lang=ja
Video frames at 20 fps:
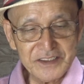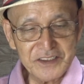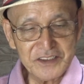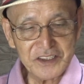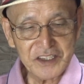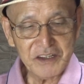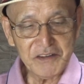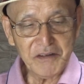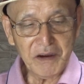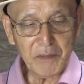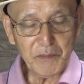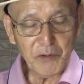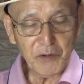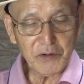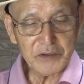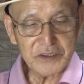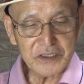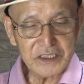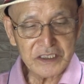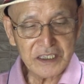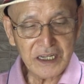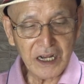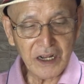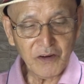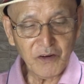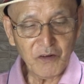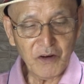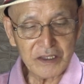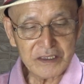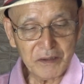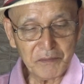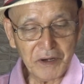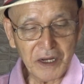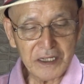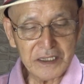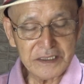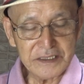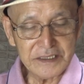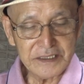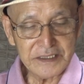次は坊主、かっこ
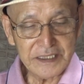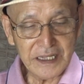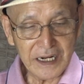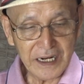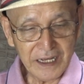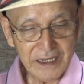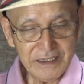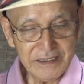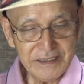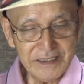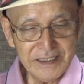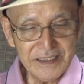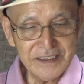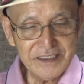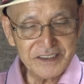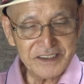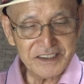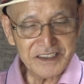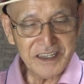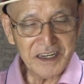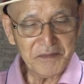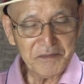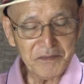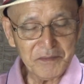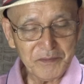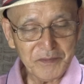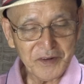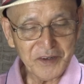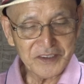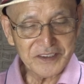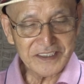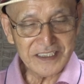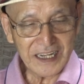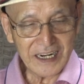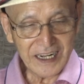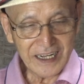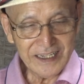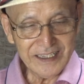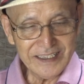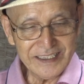頭だな。次は坊主だ
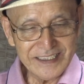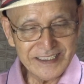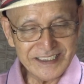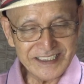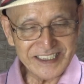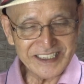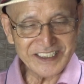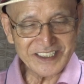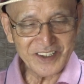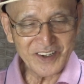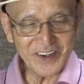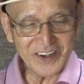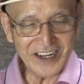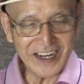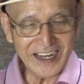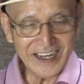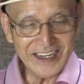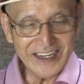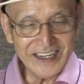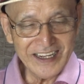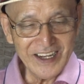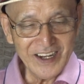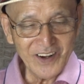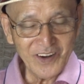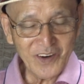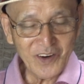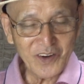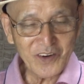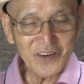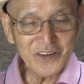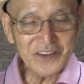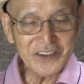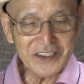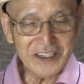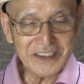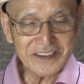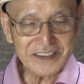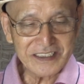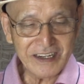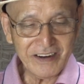な。師匠が転ん
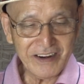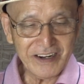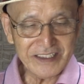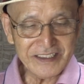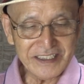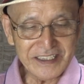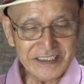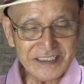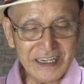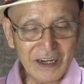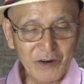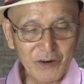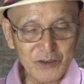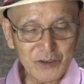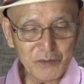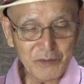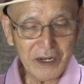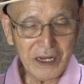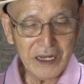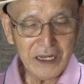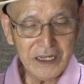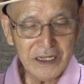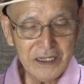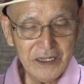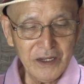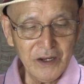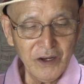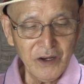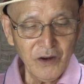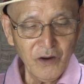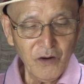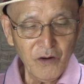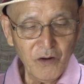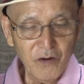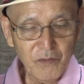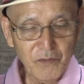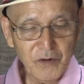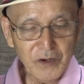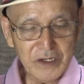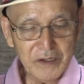で使われていた言葉。
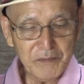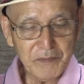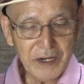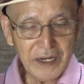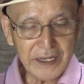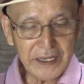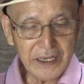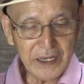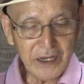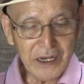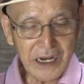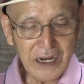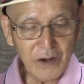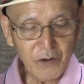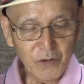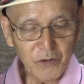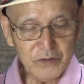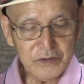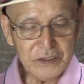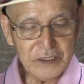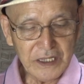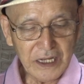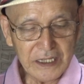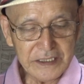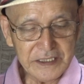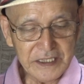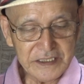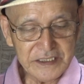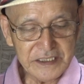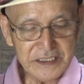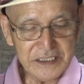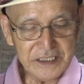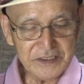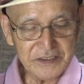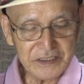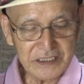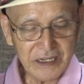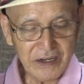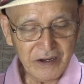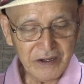主に負けが込んだ弟子に
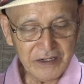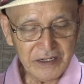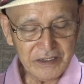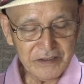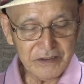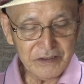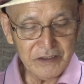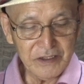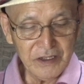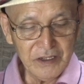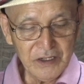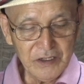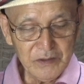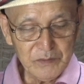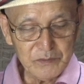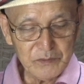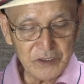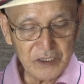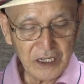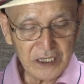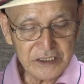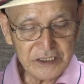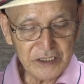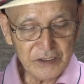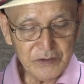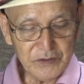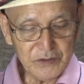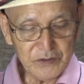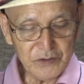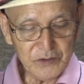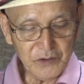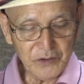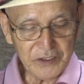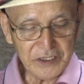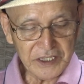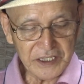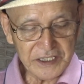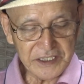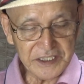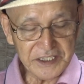使われる昔風の
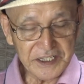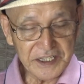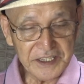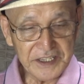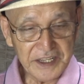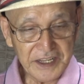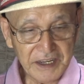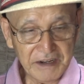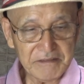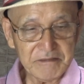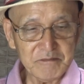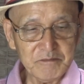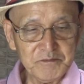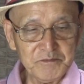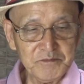激励である。